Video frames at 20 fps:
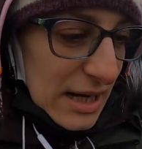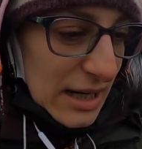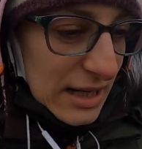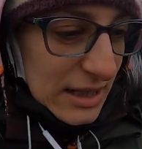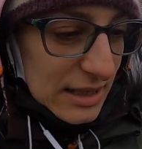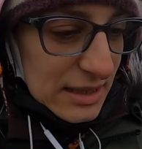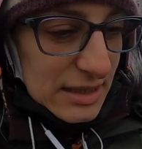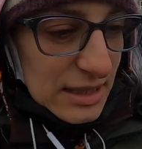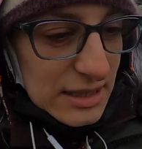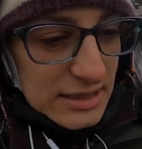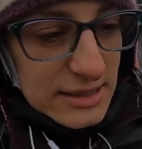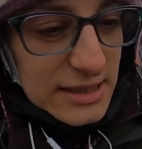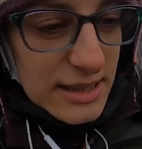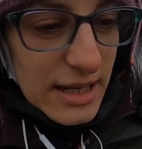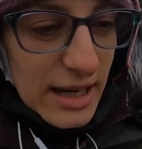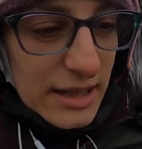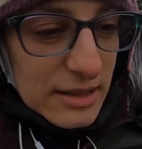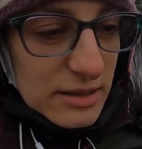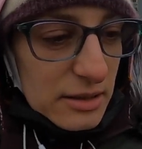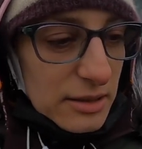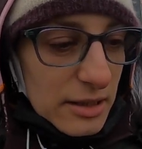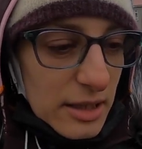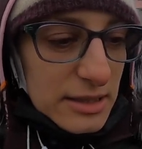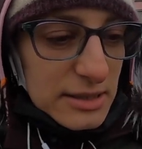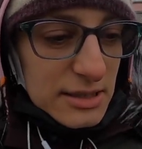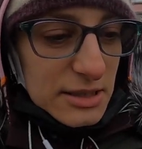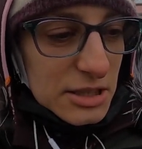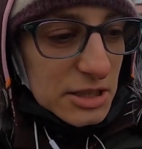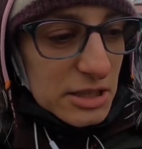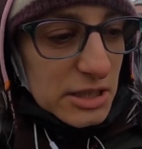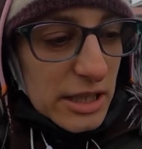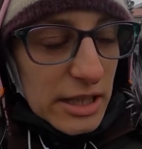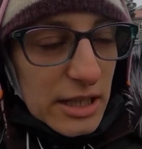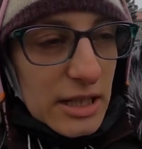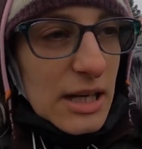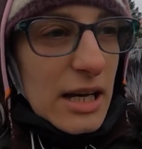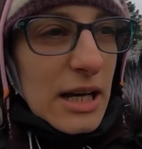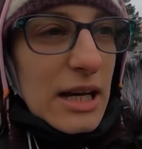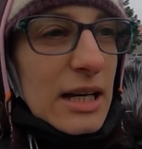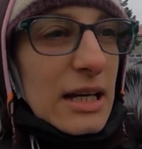a na Islandii jest
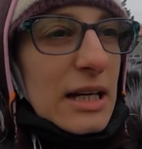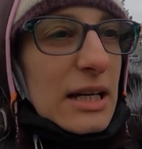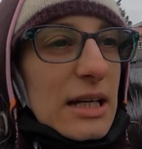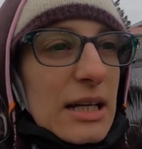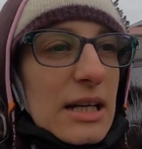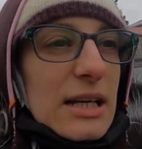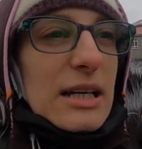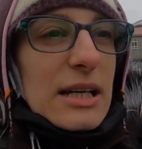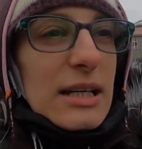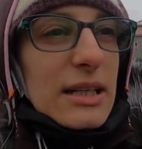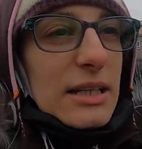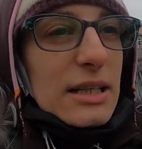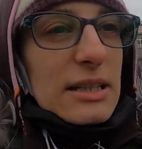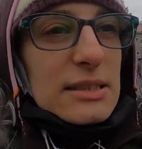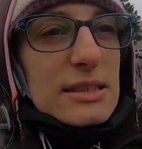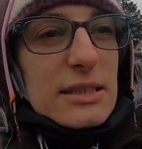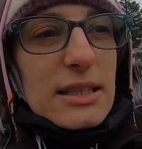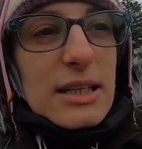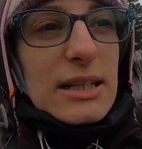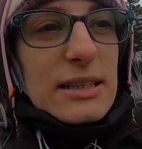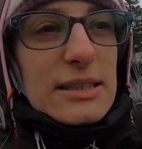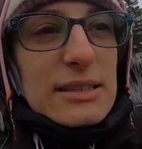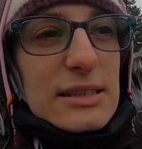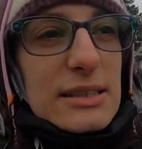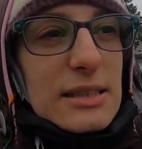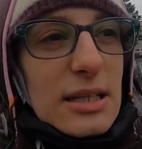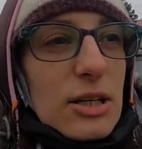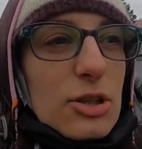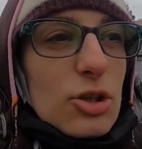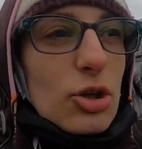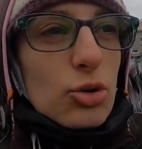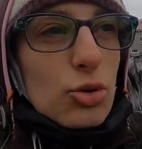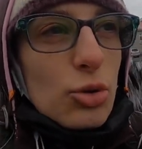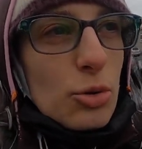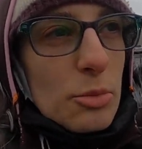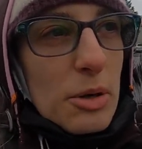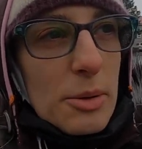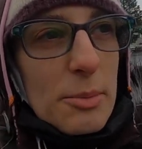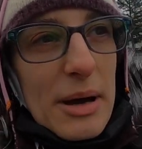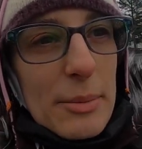śnieg, jest, jest, to
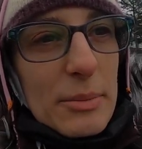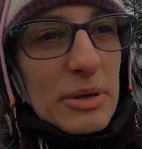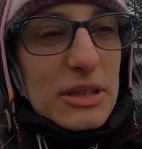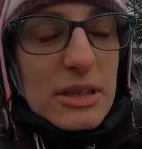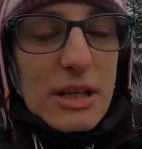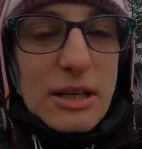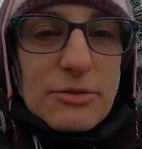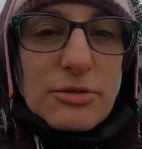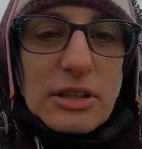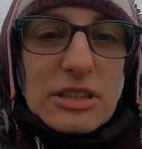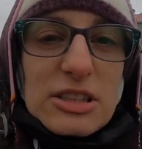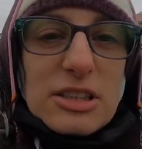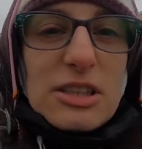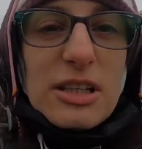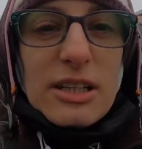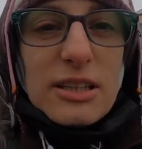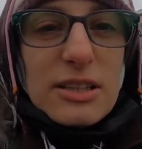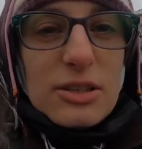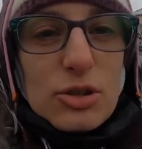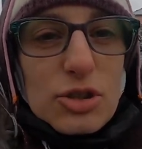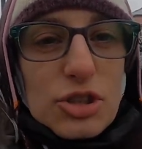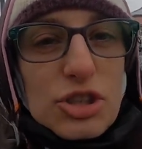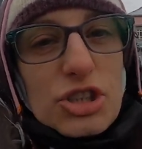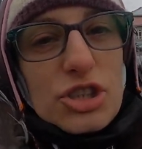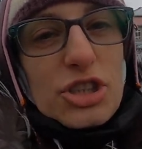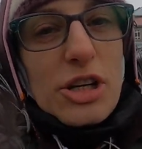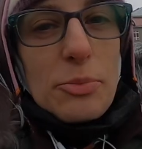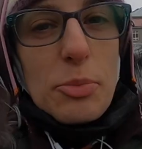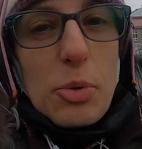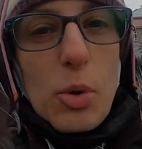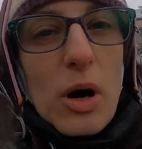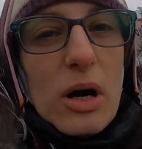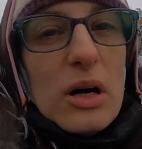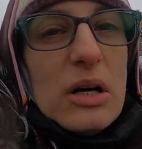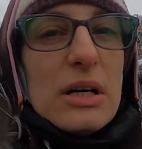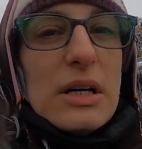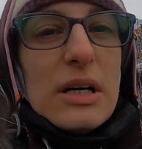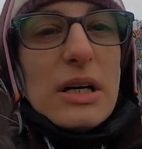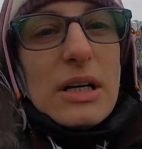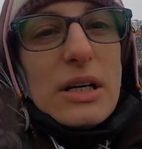tu my mamy tak właśnie dość ciepło
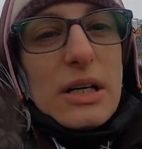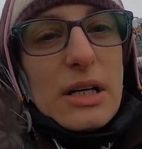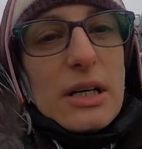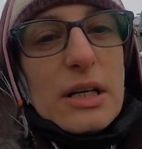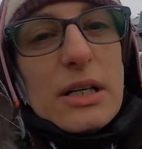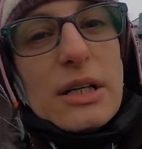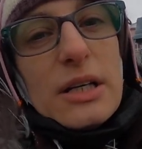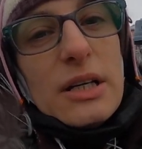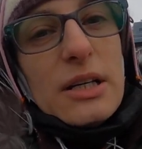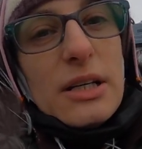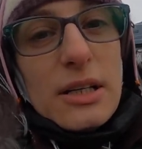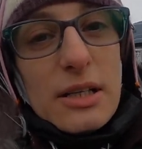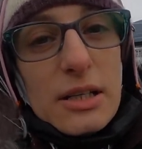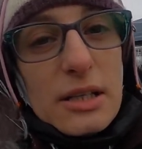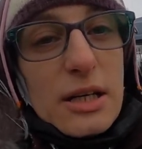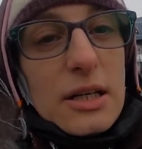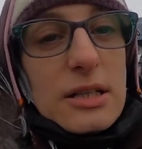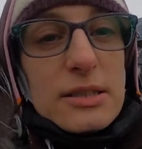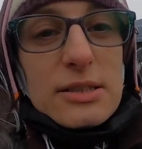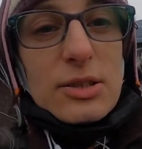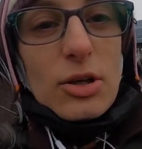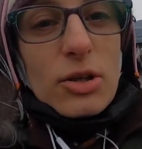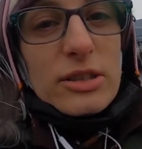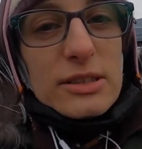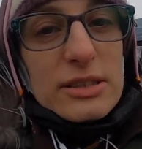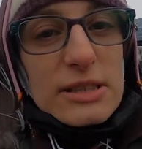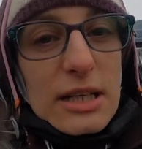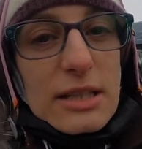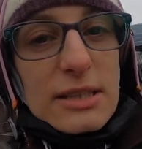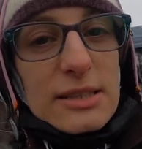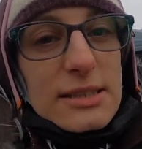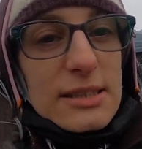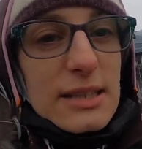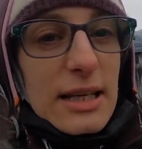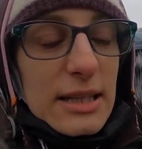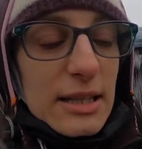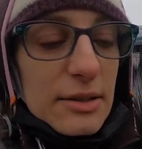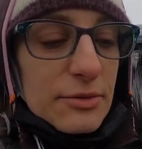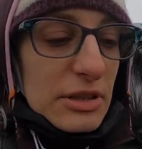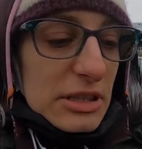i stolica jest
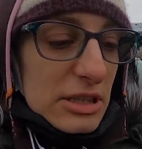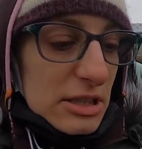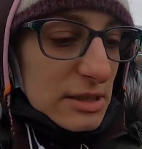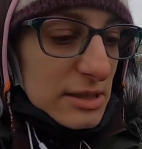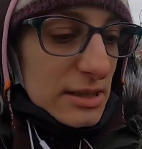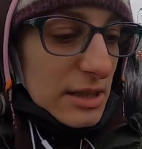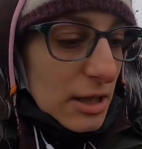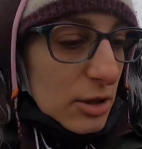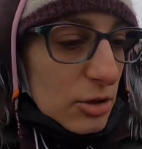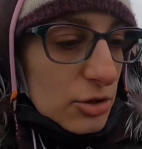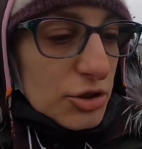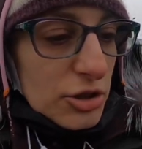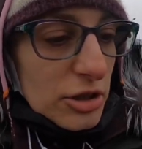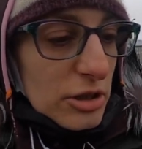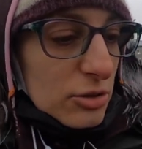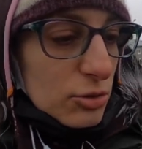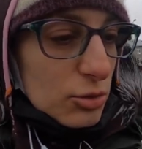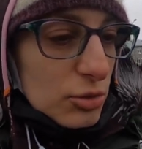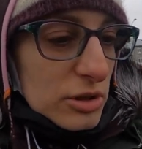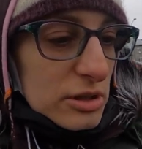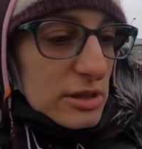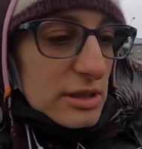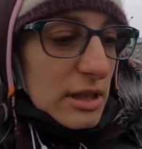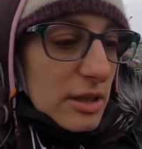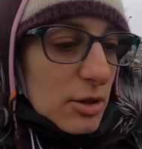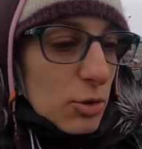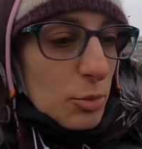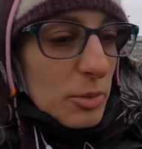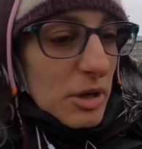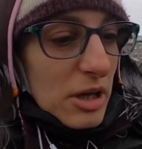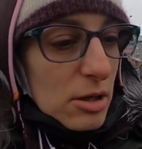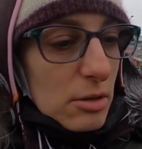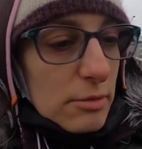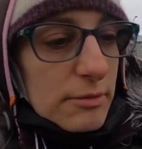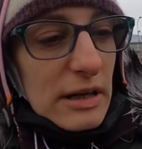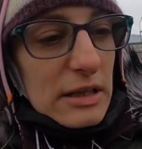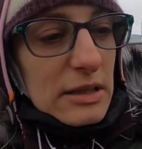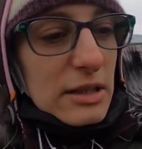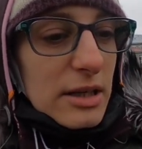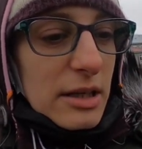znana właśnie z tego, że tu jest taki
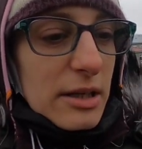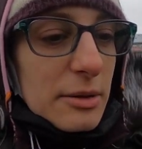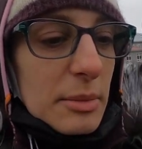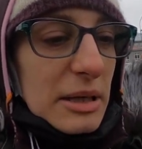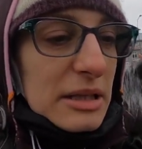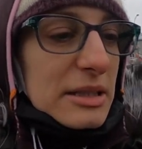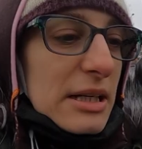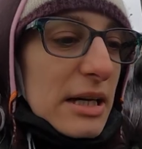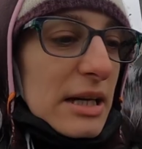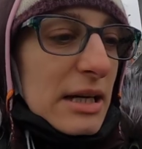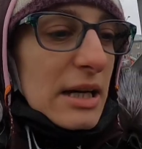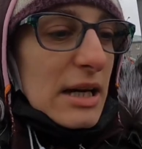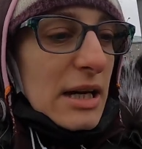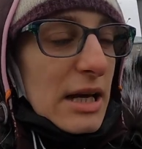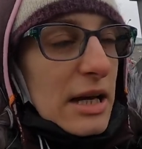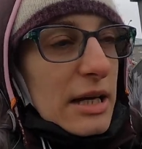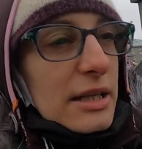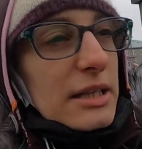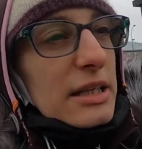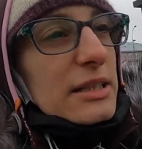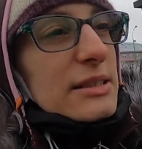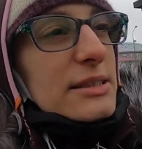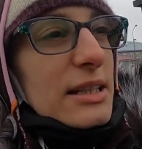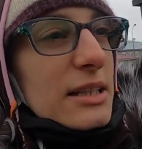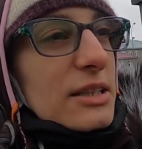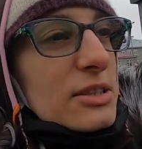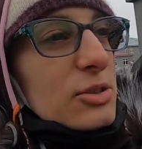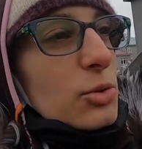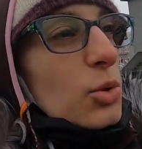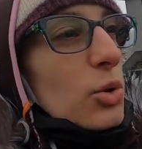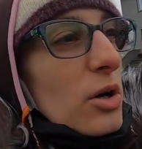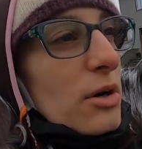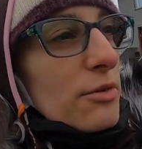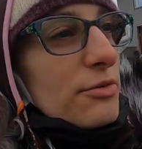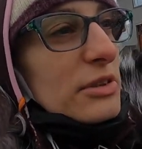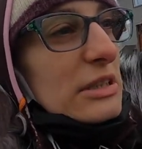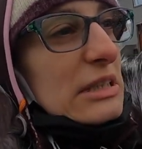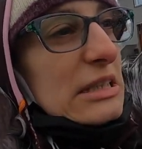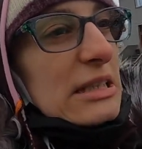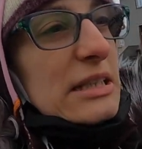umiarkowany klimat, nie jest taki
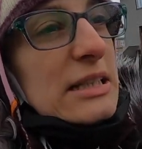surowy,